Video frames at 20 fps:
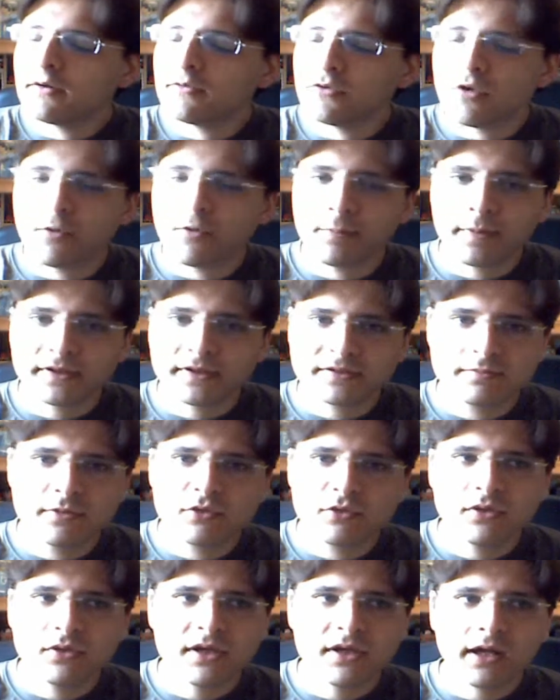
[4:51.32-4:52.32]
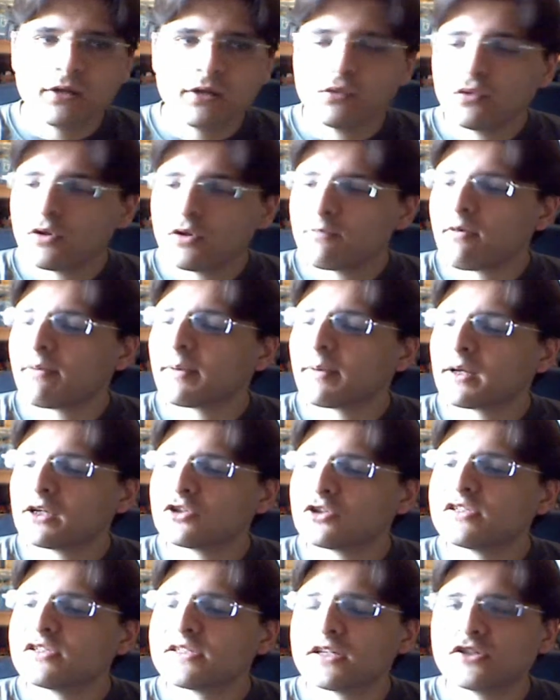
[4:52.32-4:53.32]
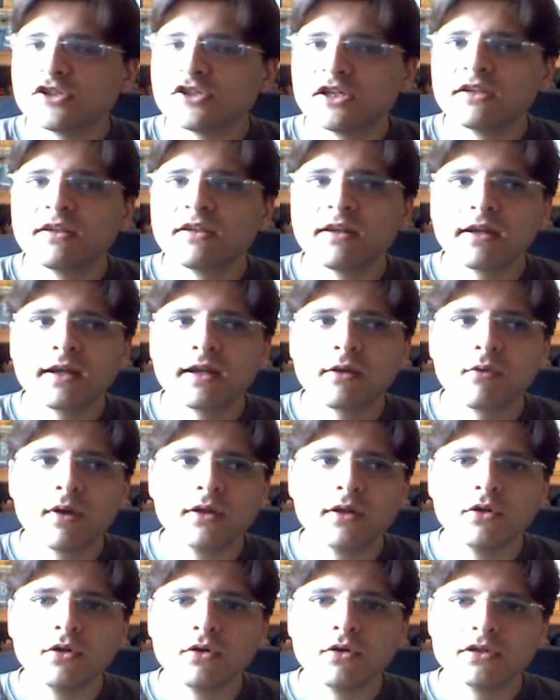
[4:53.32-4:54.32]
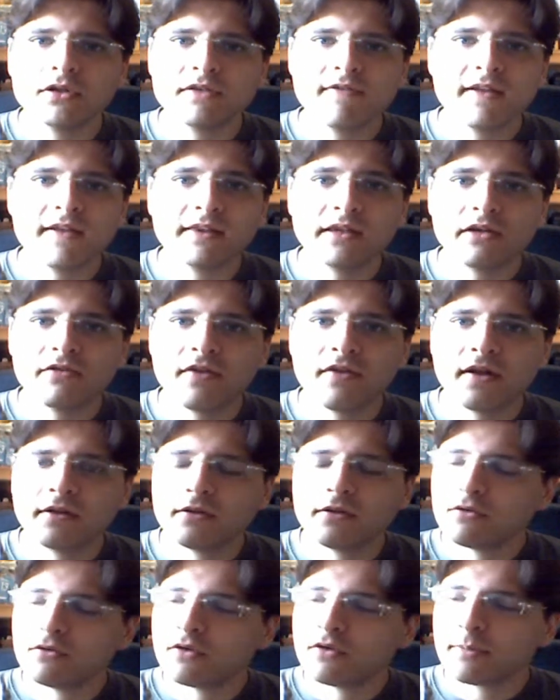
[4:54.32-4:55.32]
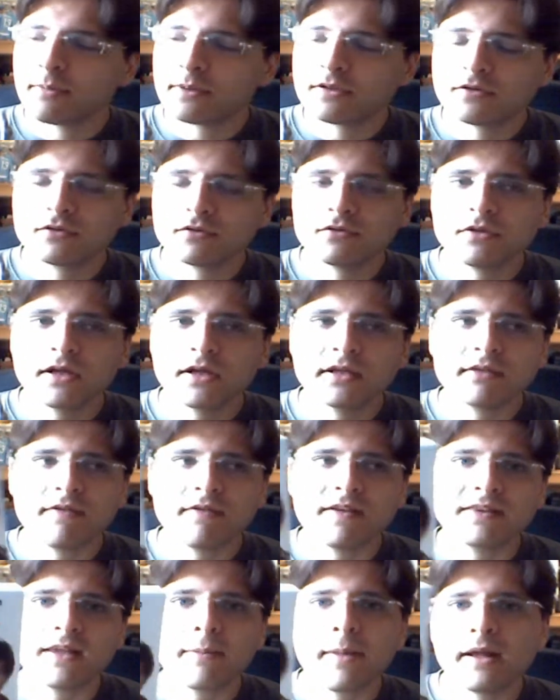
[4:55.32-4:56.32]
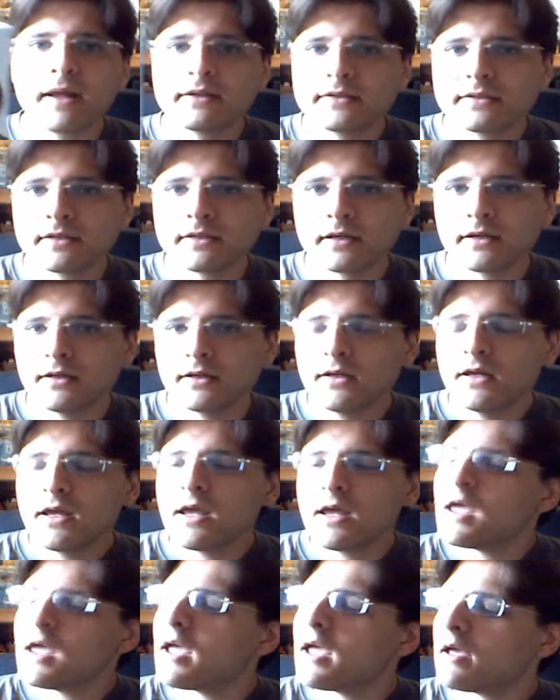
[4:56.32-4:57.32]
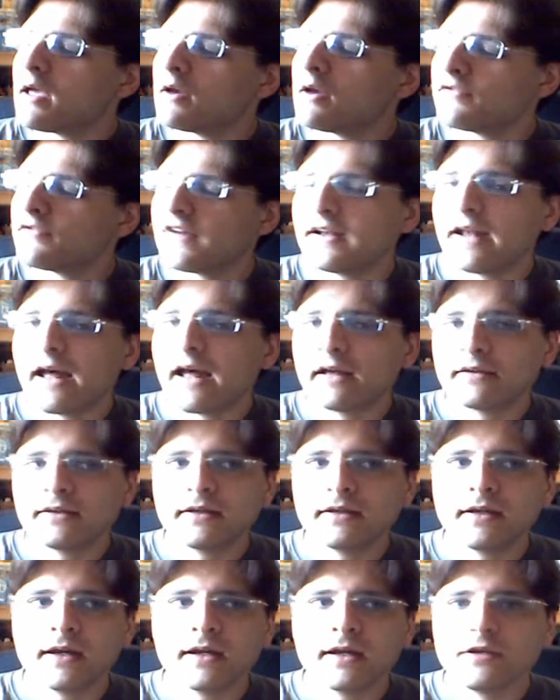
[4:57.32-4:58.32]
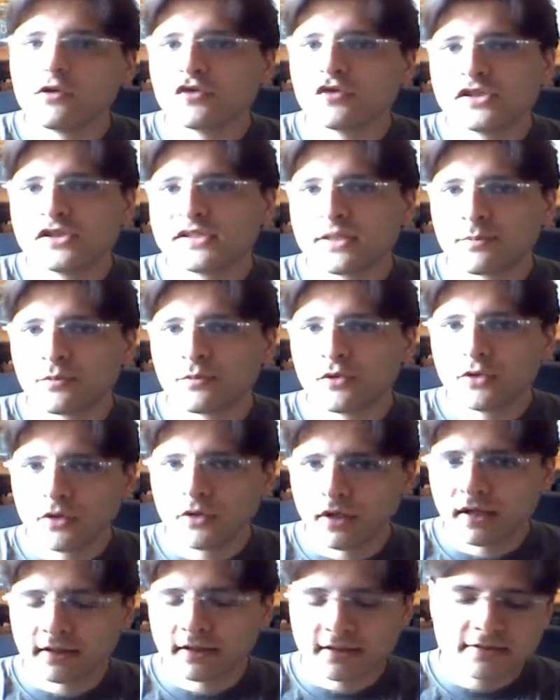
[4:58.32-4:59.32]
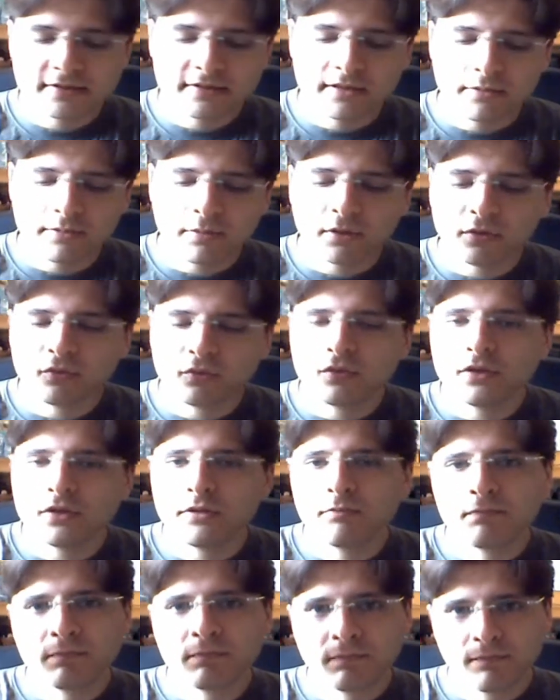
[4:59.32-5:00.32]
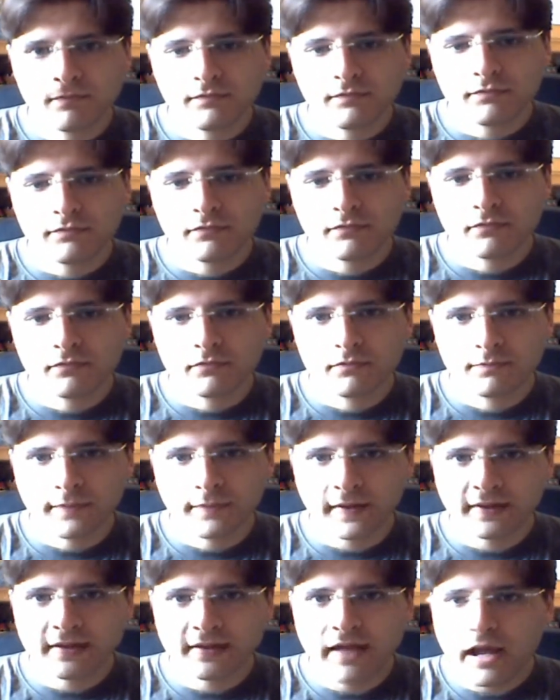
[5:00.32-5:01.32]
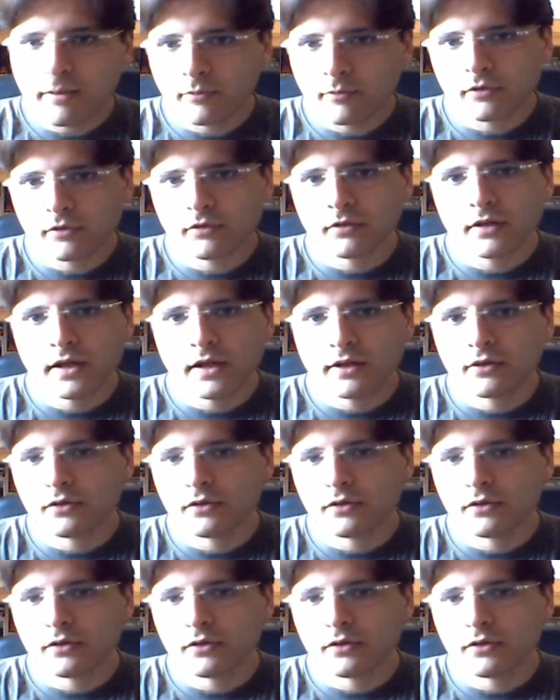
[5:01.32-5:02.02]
non per sminuire lui, ma perché ci sta gente che quando diventa fan di una persona diventa pazza, eh, fanatica e non ci sta più con la testa. Per cui prendiamo le